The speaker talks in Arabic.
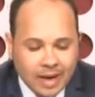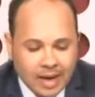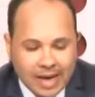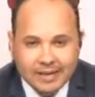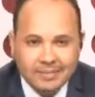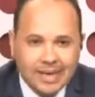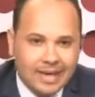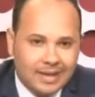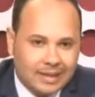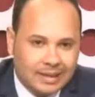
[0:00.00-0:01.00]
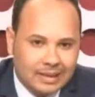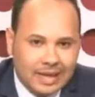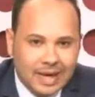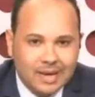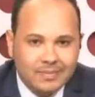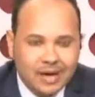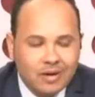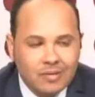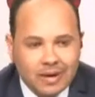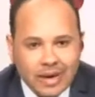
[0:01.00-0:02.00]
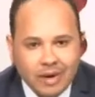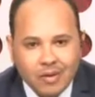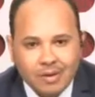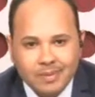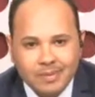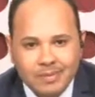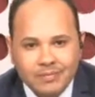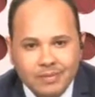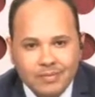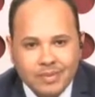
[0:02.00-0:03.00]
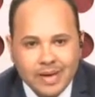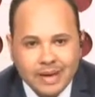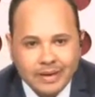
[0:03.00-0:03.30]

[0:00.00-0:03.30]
هنبدأ آه هبدأ معاكم الأول بمفهومنا